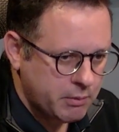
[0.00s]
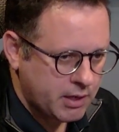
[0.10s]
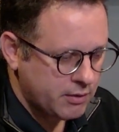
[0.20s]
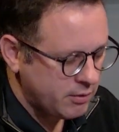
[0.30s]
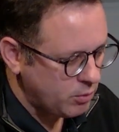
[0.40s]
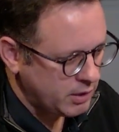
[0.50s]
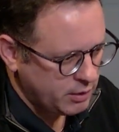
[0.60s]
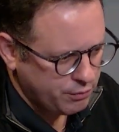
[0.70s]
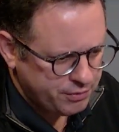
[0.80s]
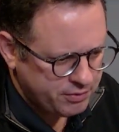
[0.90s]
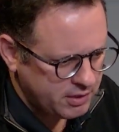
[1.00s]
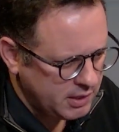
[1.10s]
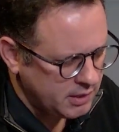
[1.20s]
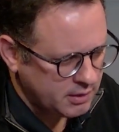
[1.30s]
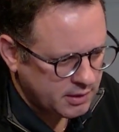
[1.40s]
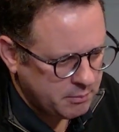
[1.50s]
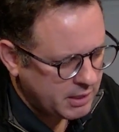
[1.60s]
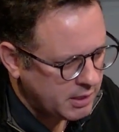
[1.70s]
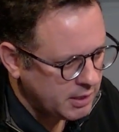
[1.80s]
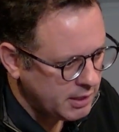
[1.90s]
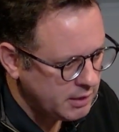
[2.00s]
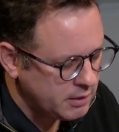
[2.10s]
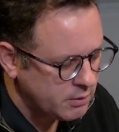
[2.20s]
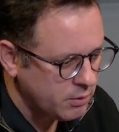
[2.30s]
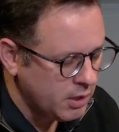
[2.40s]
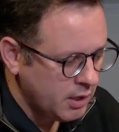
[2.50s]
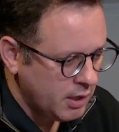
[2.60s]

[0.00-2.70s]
Mercado secundário é oficina, né? Mecânico.